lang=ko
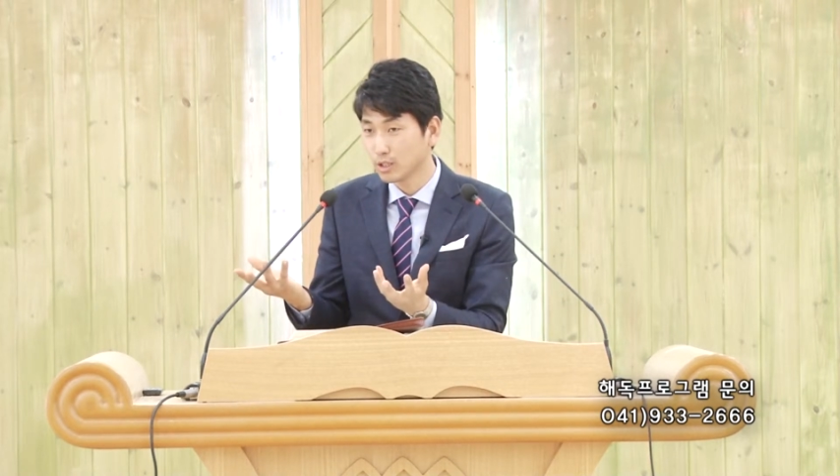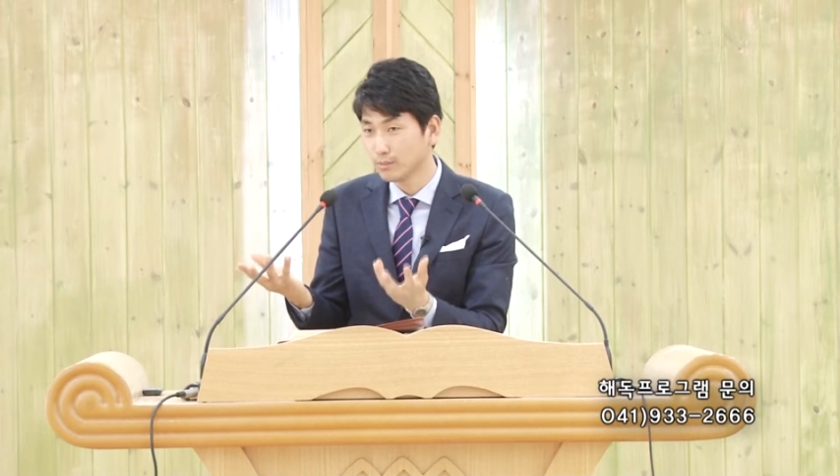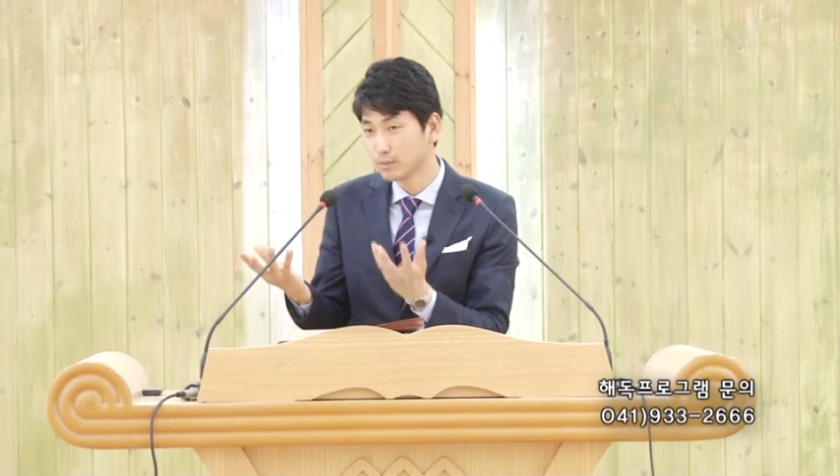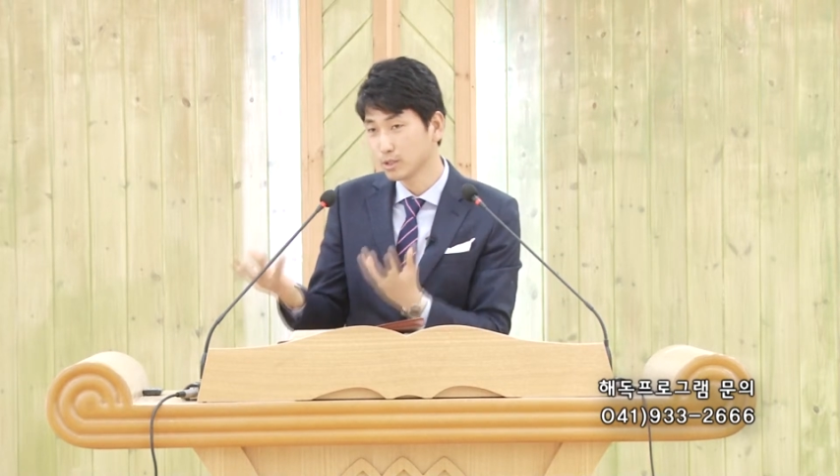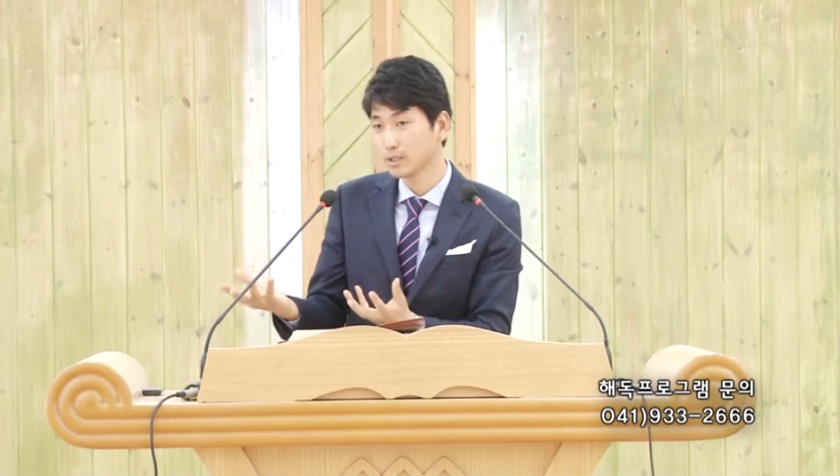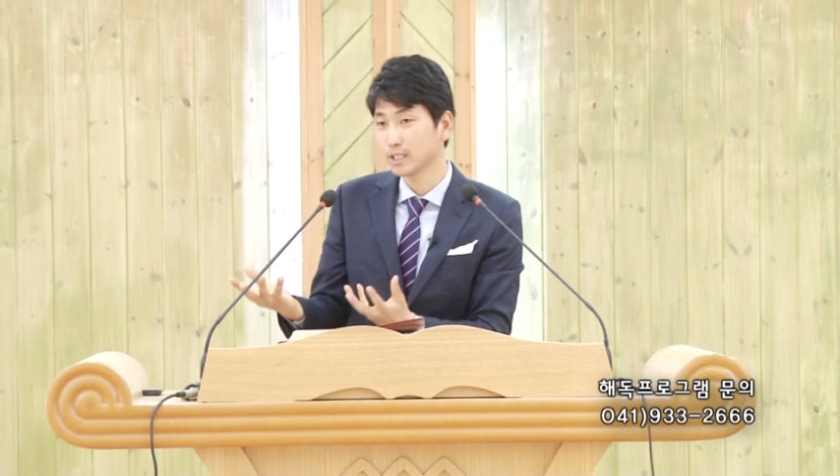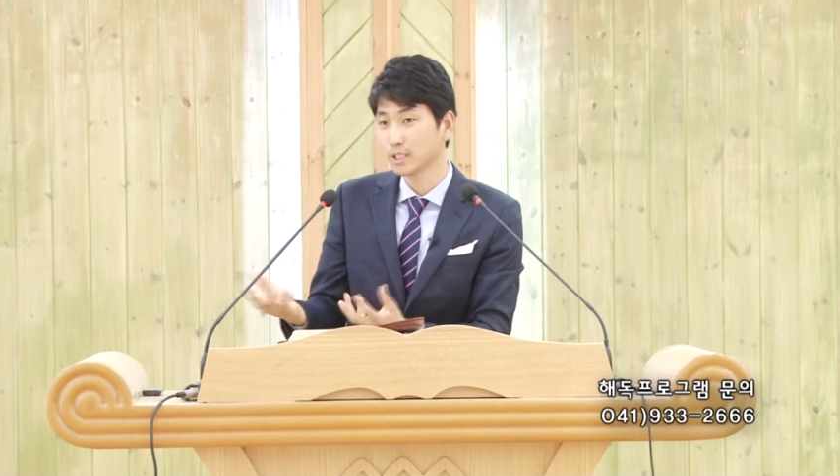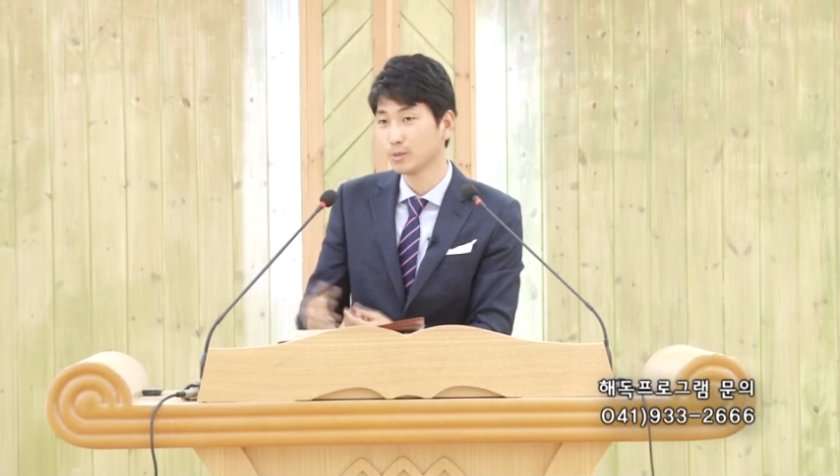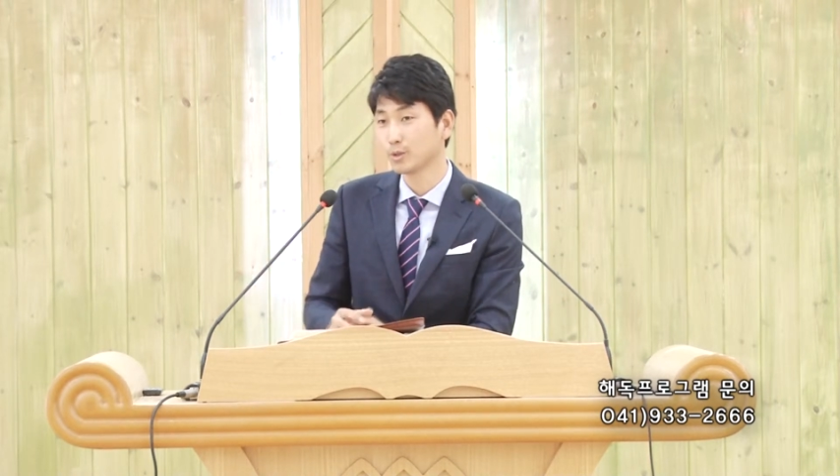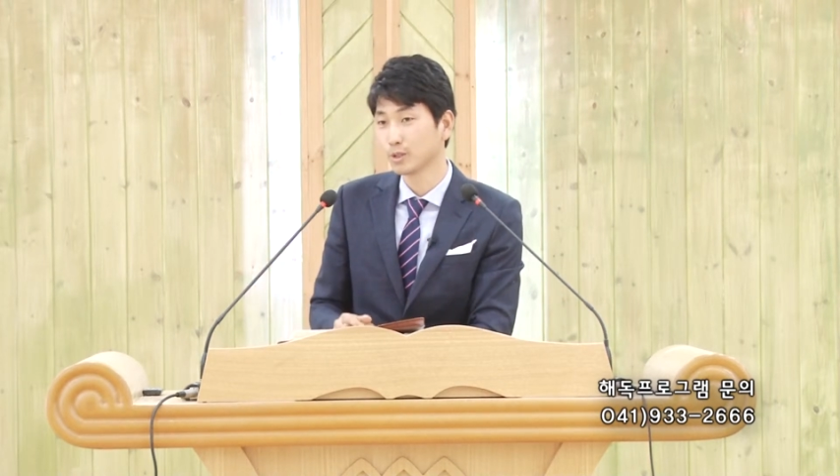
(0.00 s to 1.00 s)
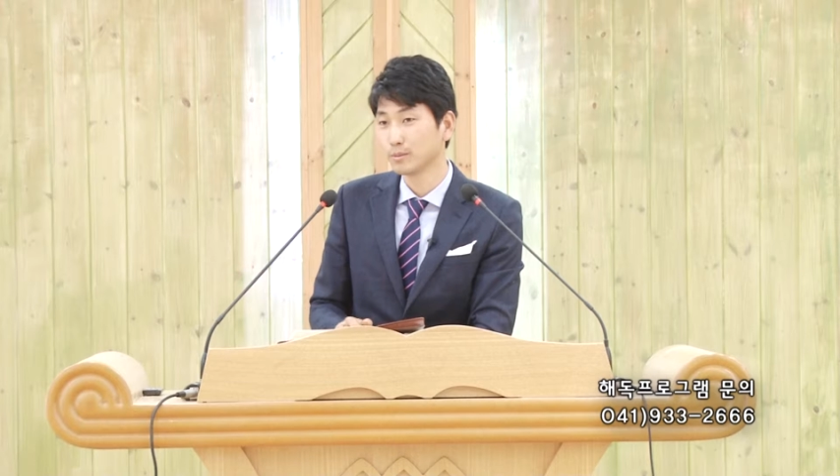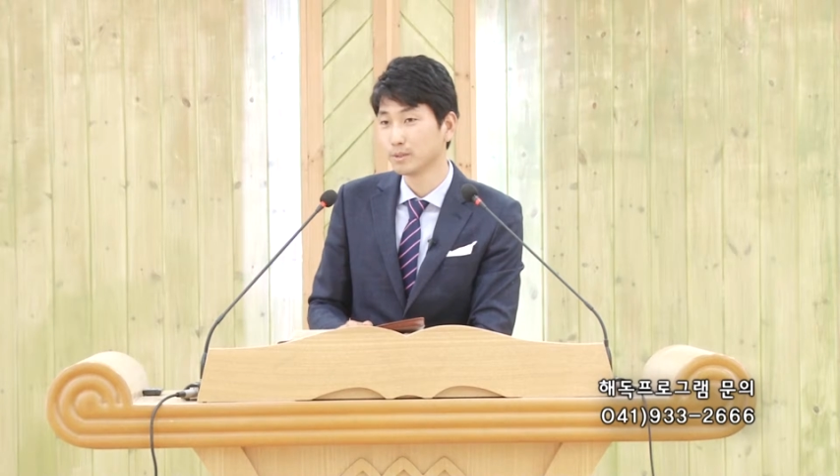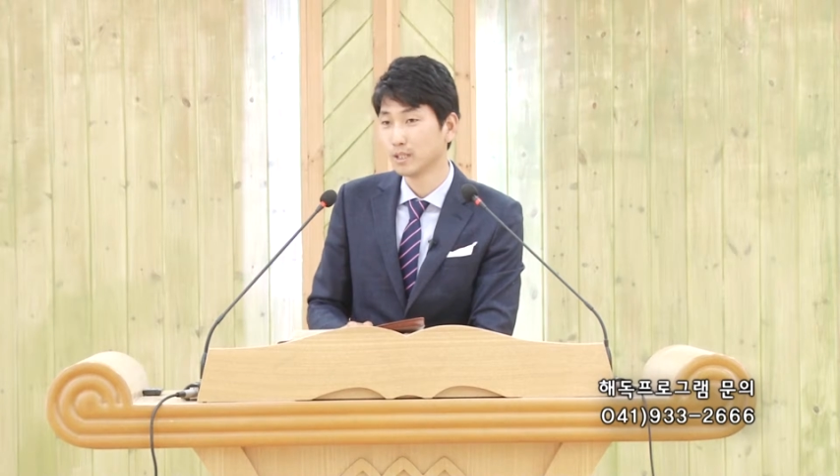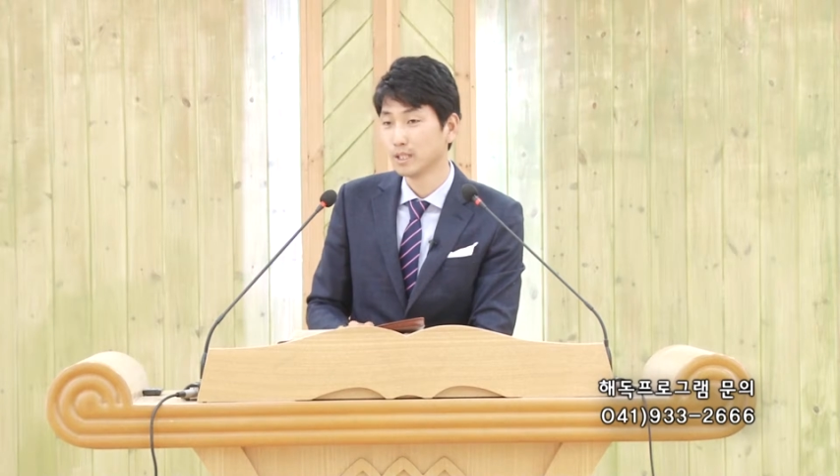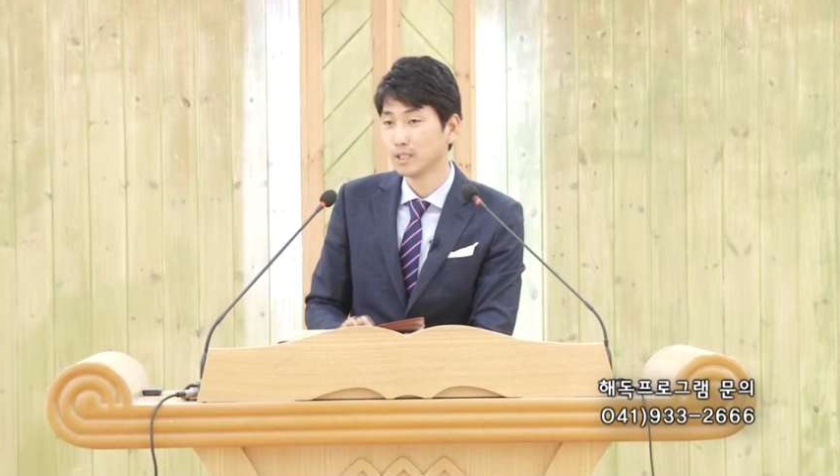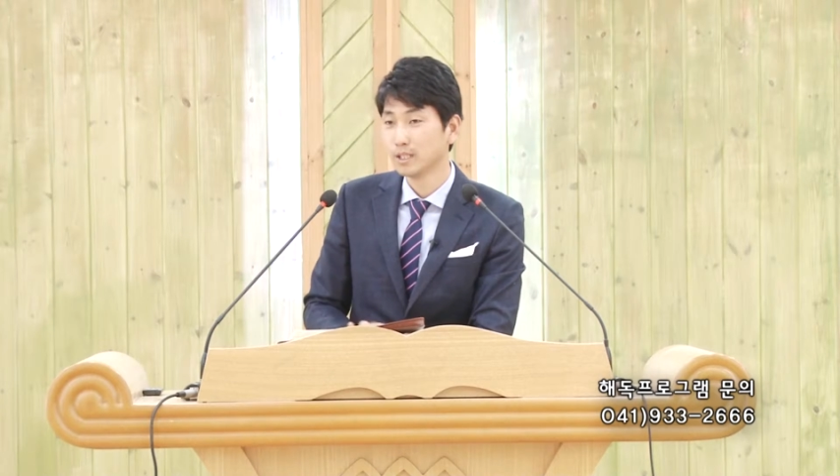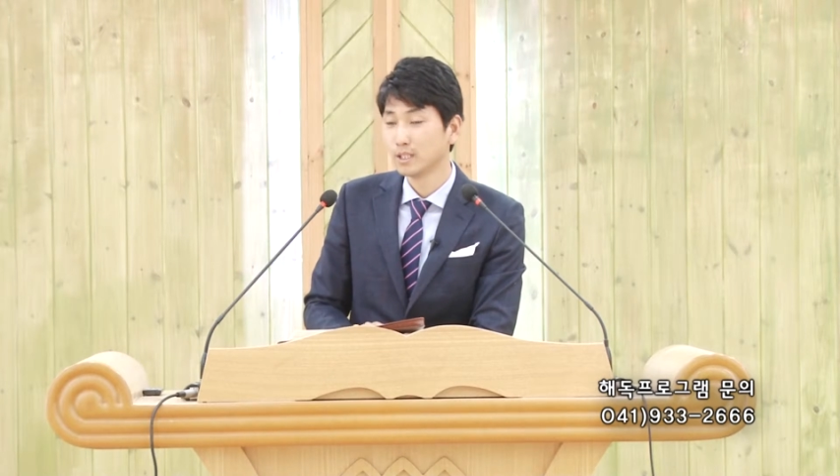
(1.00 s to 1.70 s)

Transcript: 엄청난 시험이 오게 됩니다.